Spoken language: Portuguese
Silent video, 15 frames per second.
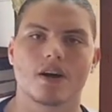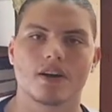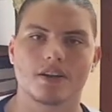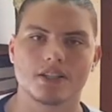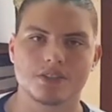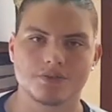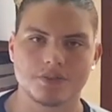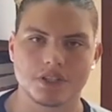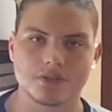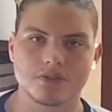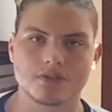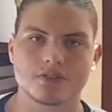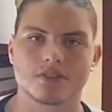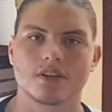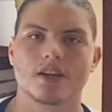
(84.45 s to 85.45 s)

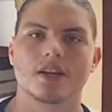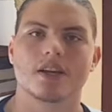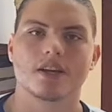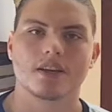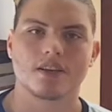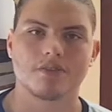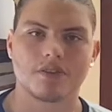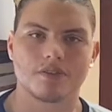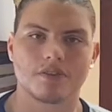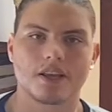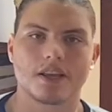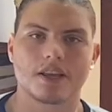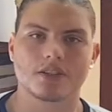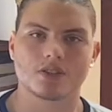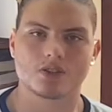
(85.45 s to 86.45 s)
indivíduos que
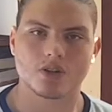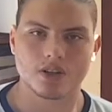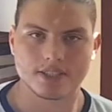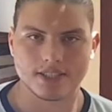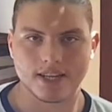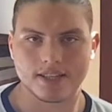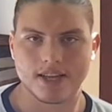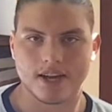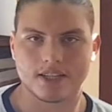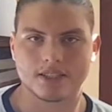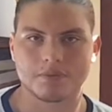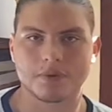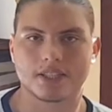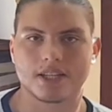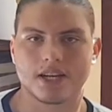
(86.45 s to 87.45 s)
vivem em sociedade,
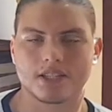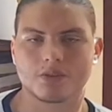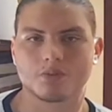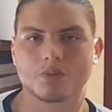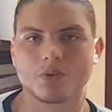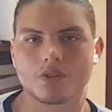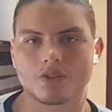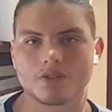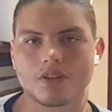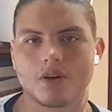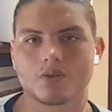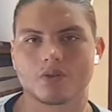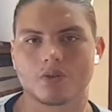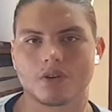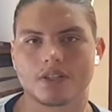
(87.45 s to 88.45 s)
apesar de muitos
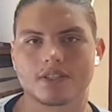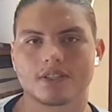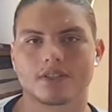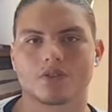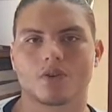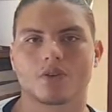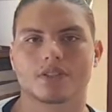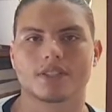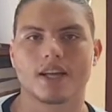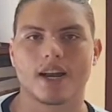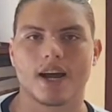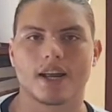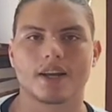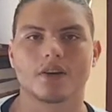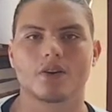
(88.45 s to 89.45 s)
autores
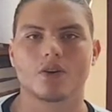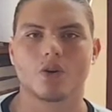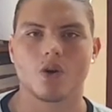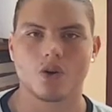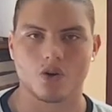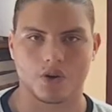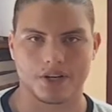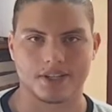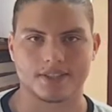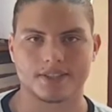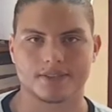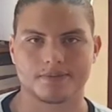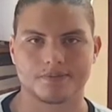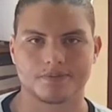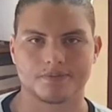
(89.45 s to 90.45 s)
considerarem colônias.